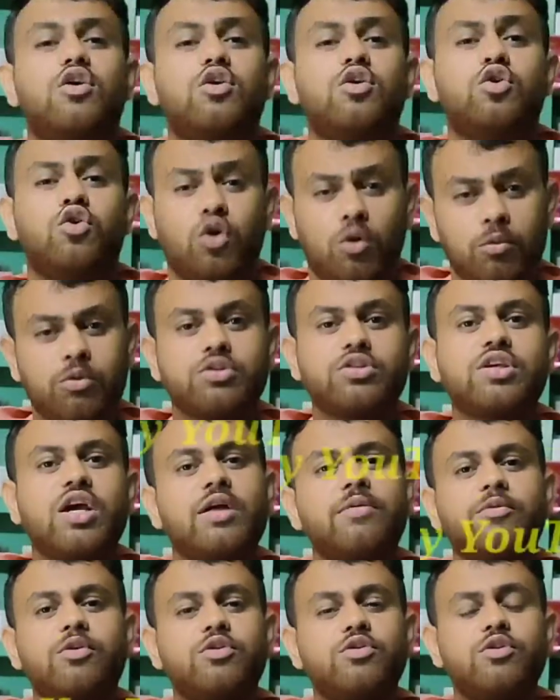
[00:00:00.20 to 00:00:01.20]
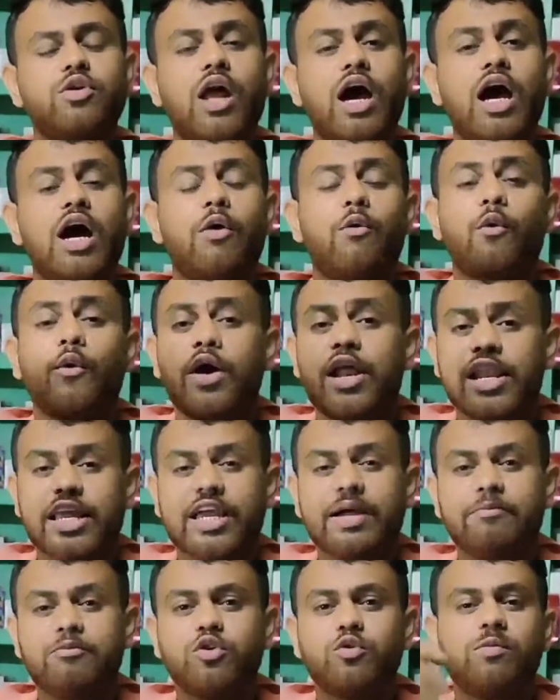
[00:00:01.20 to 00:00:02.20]
নমস্কার বন্ধুরা
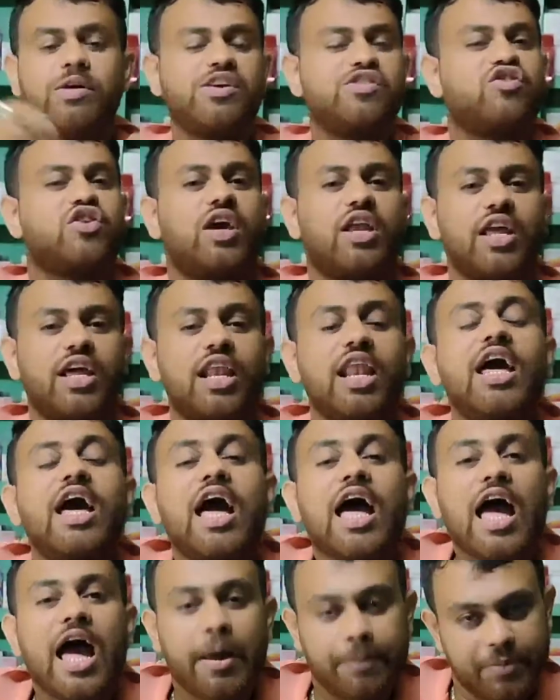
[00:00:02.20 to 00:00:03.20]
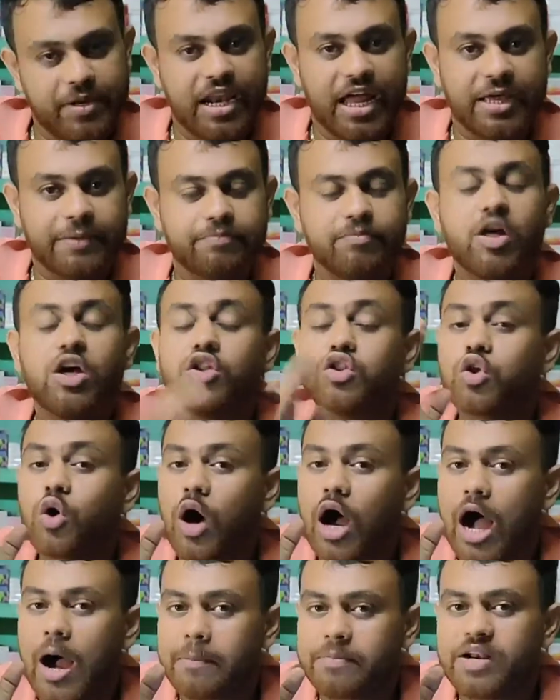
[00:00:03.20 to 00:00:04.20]
ওয়েলকাম টু মাই চ্যানেল হ্যাপি লাইফ তো
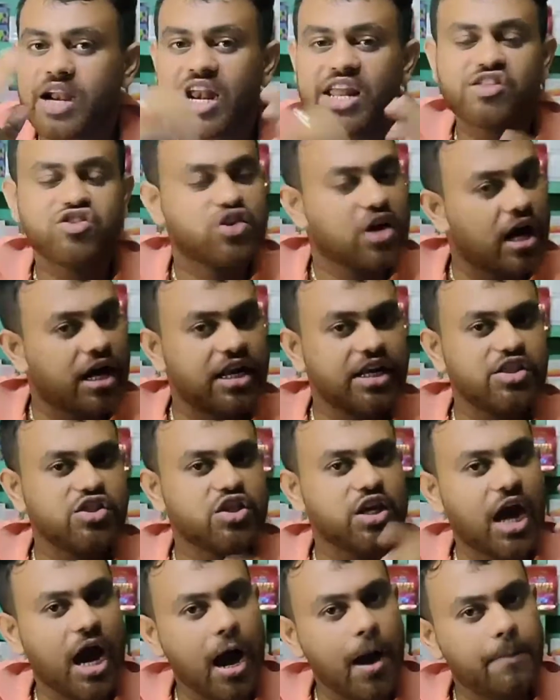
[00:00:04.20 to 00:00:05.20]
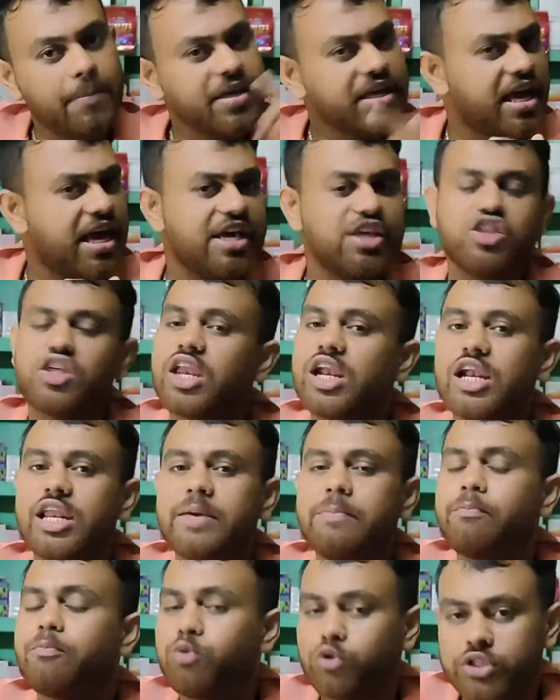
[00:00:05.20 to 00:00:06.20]
আপনারা জানেন যে আমি এই চ্যানেলে
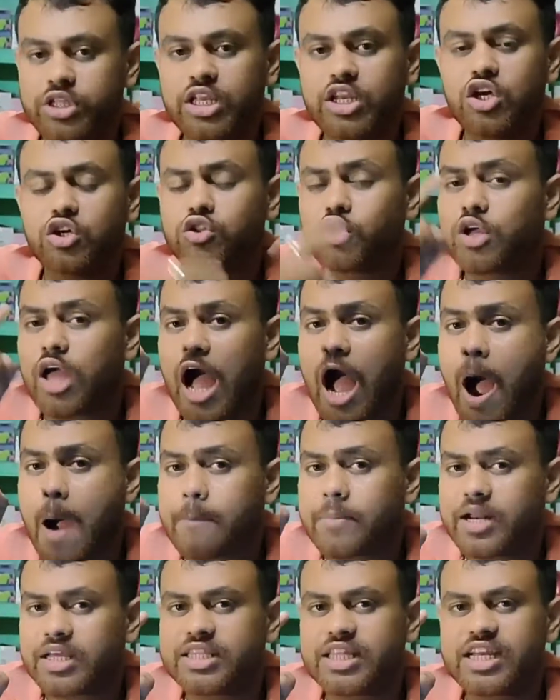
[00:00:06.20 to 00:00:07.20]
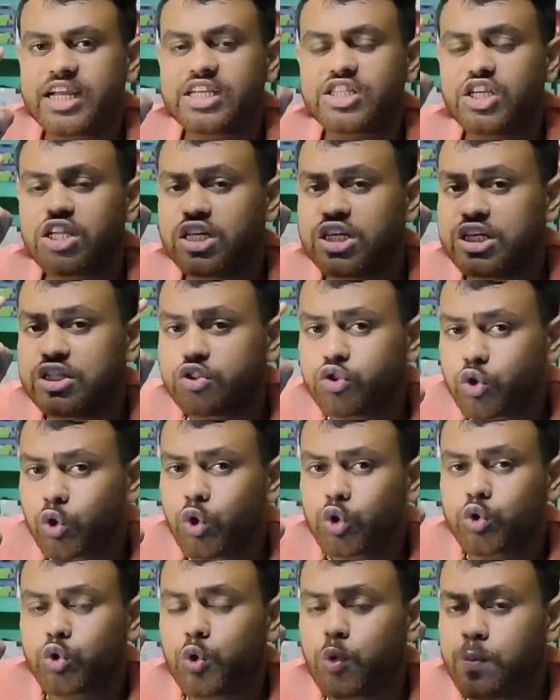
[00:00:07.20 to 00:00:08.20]
প্রতিনিয়তই আপনাদের কাছে নিত্য
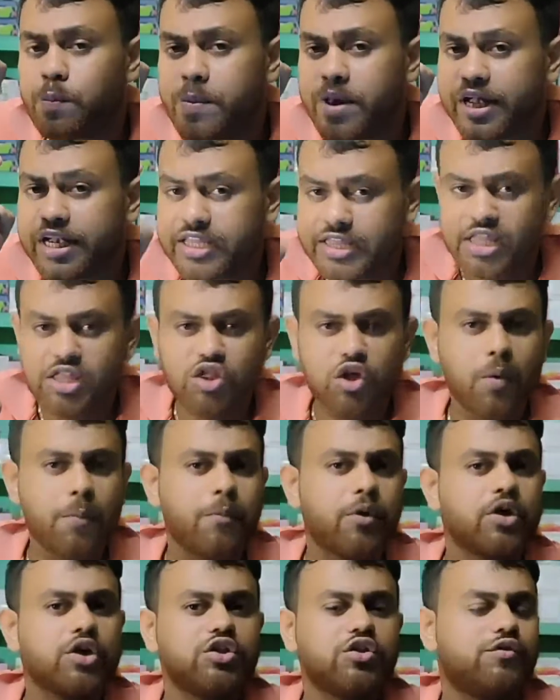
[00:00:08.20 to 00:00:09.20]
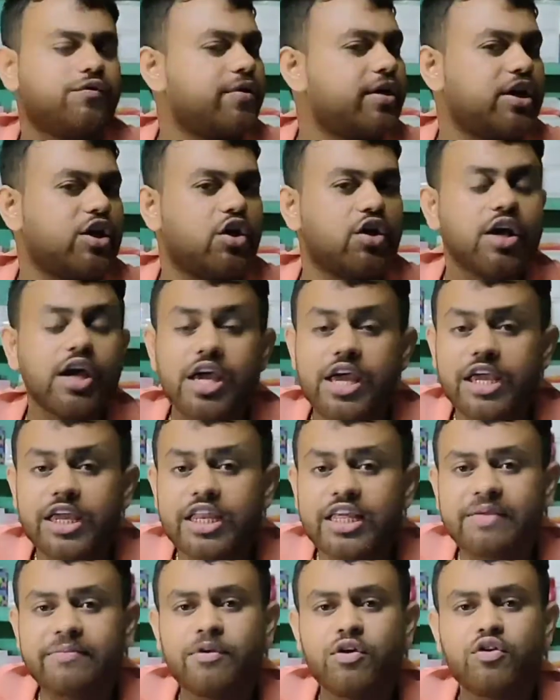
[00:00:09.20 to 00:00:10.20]
নতুন মেডিসিন সম্পর্কিত ভিডিওর
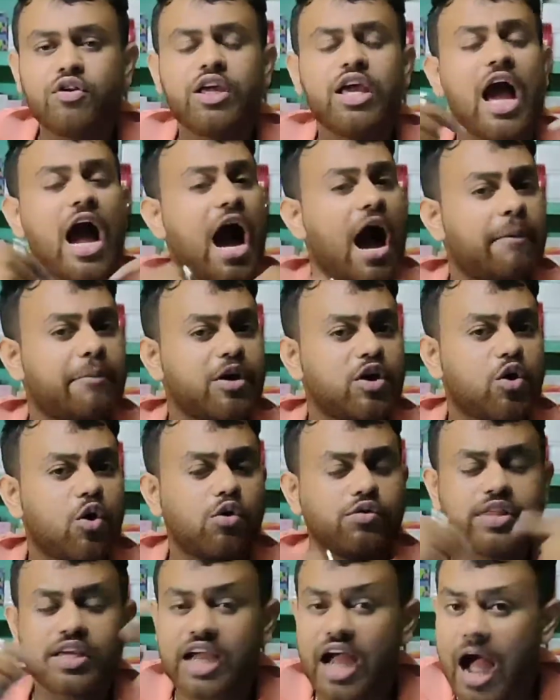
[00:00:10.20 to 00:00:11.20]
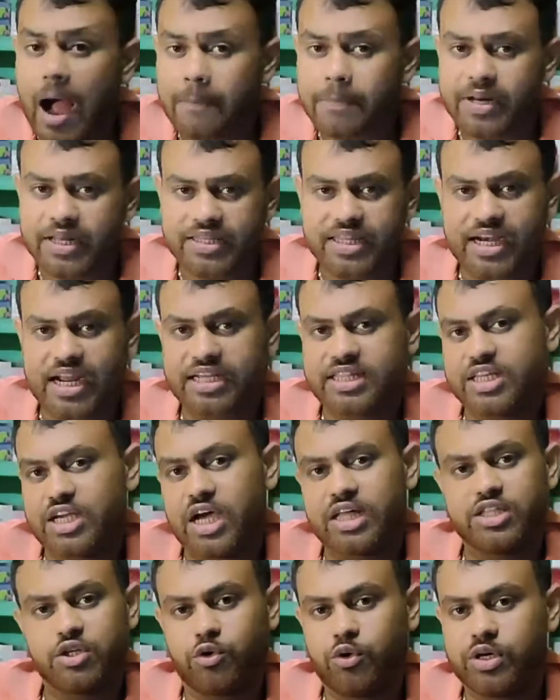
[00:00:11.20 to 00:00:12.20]
রিভিউ নিয়ে আমি কৌশিক আপনাদের কাছে
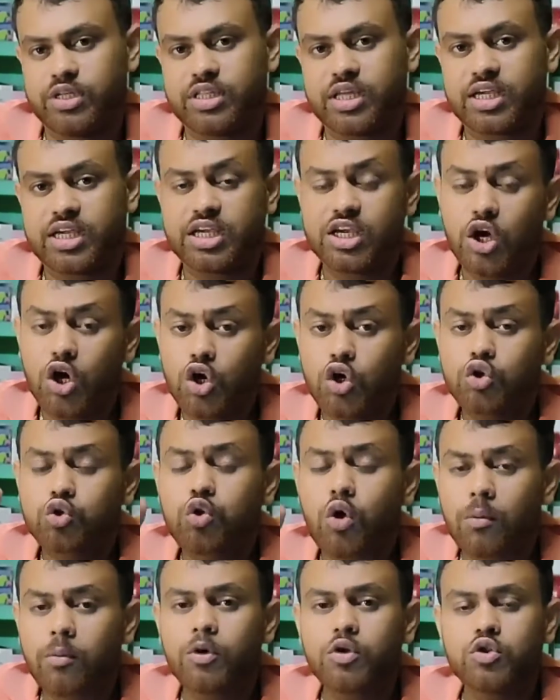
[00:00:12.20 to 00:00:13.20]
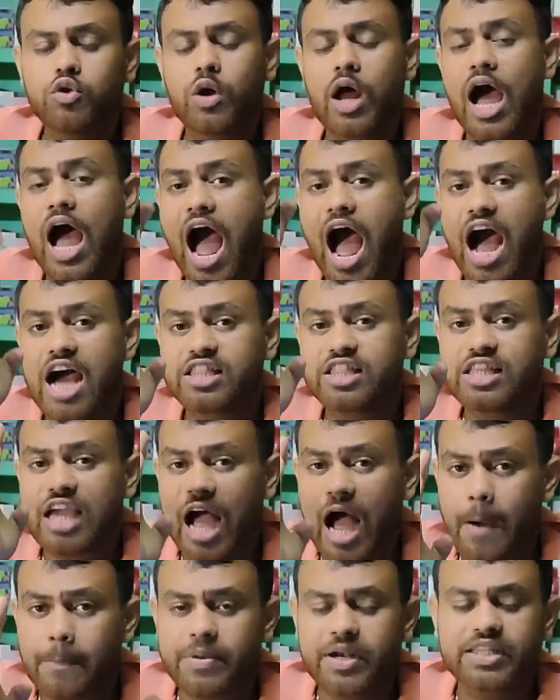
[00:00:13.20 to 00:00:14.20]
হাজির হয়ে থাকি তো বন্ধুরা আজ
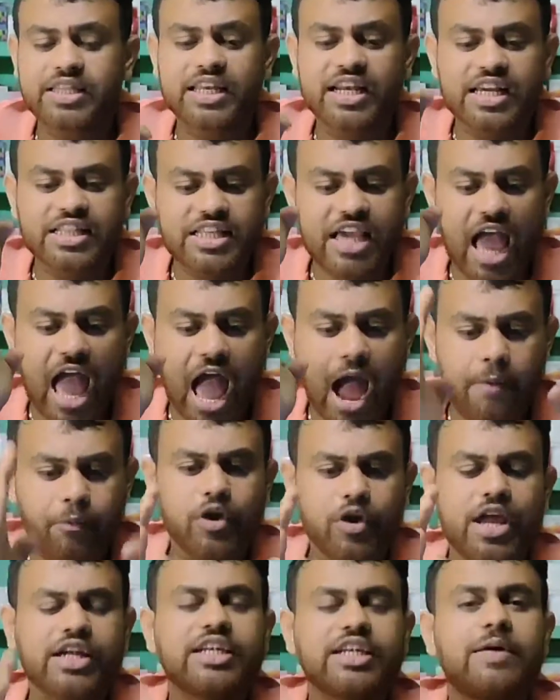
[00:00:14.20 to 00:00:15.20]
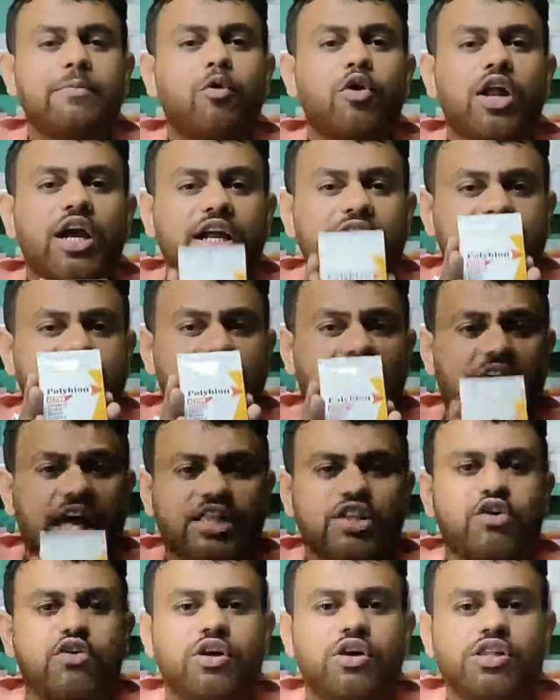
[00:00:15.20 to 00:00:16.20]
আপনাদের কাছে এমন একটা প্রোডাক্ট নিয়ে
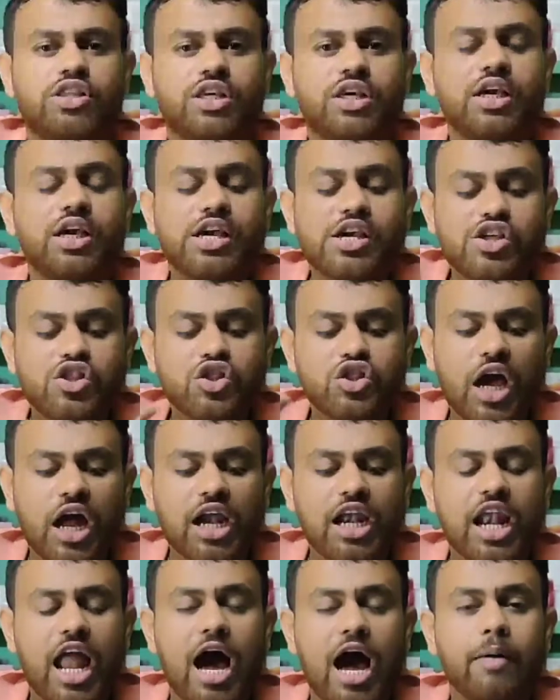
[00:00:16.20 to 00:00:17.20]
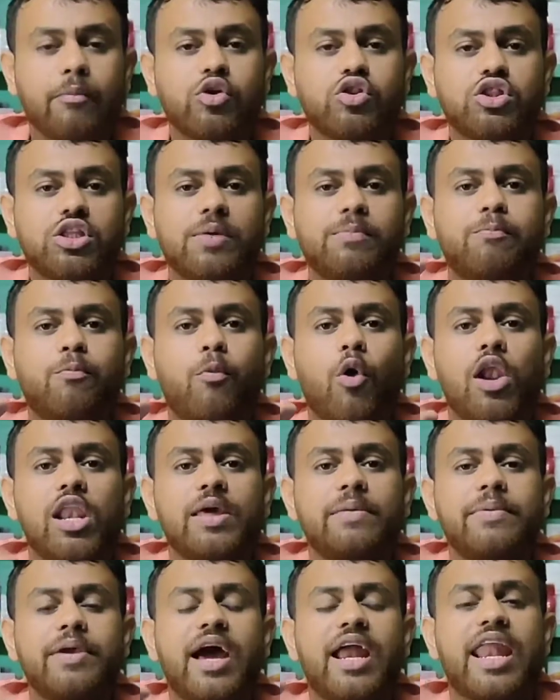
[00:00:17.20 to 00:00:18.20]
হাজির হয়েছি যার নাম হচ্ছে
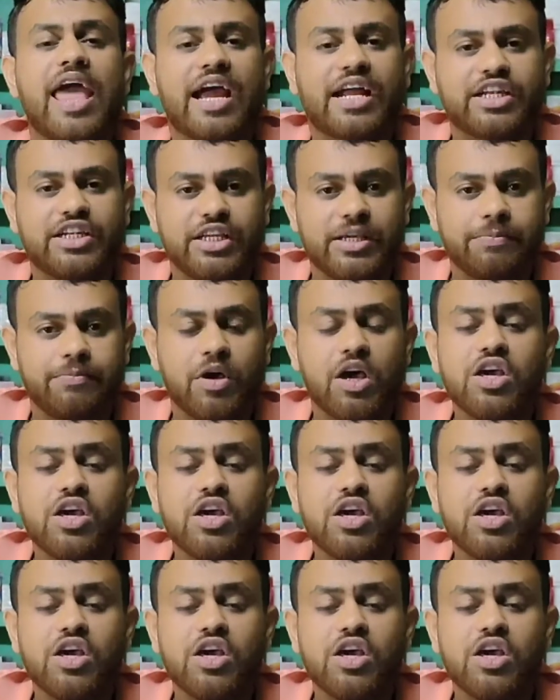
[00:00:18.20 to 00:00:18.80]
পলিভিয়ান অ্যাক্টিভ